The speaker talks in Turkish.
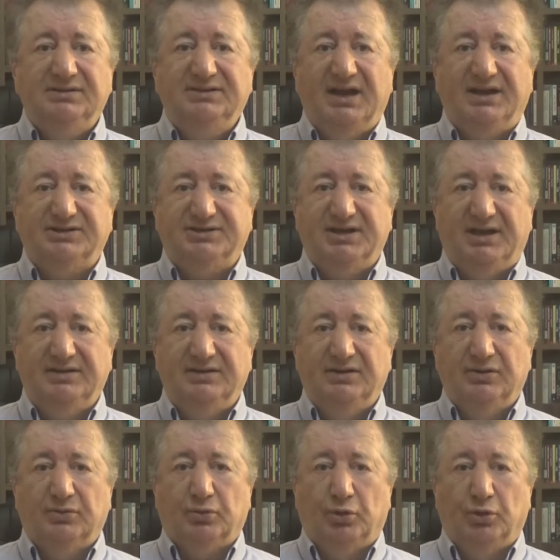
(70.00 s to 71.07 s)
Derken
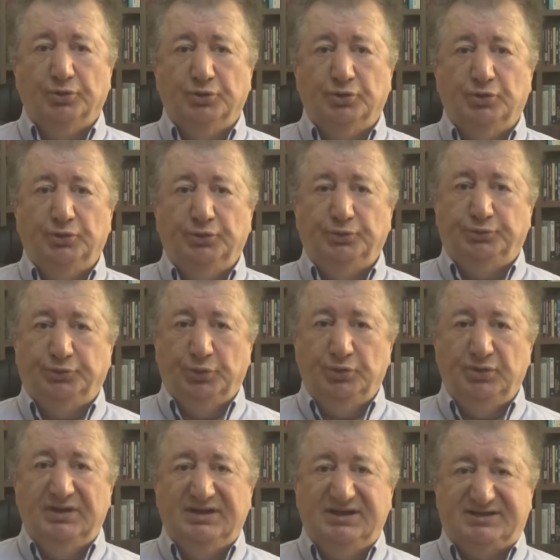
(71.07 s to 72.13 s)
konu
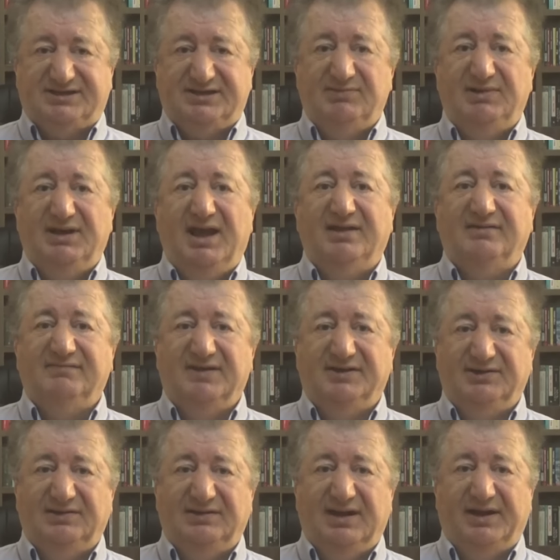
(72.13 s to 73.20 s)
dün isimler
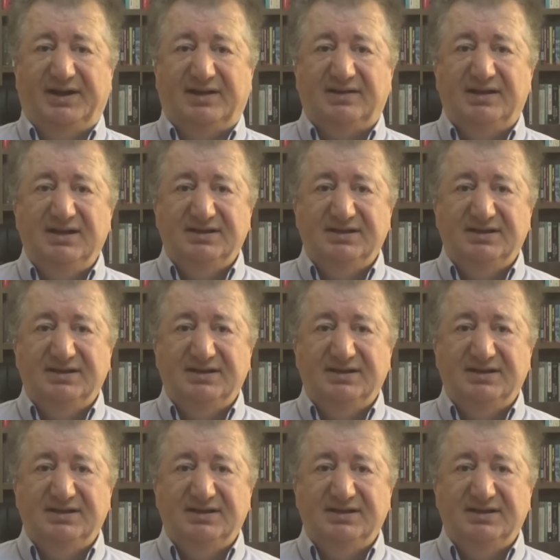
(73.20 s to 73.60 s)
verilerek